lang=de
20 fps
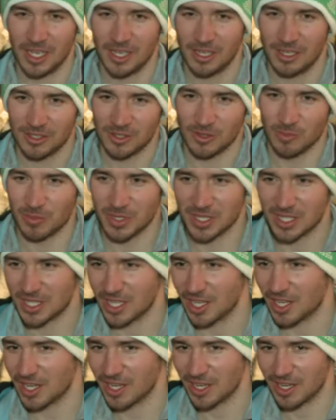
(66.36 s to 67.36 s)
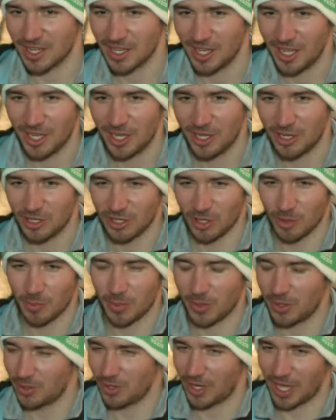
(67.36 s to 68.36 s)
so ein bisschen
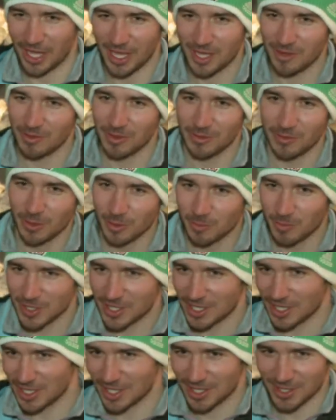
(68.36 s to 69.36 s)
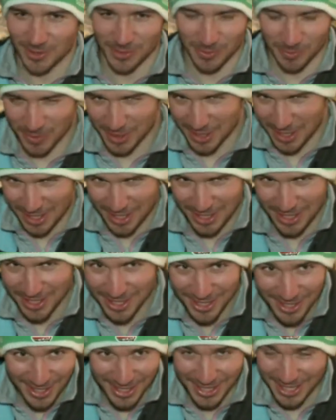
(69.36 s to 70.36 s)
schnuppern, okay, wie fühlt man sich, so ein bisschen die,
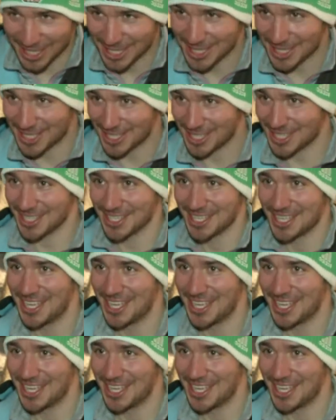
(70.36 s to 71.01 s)
die Gegner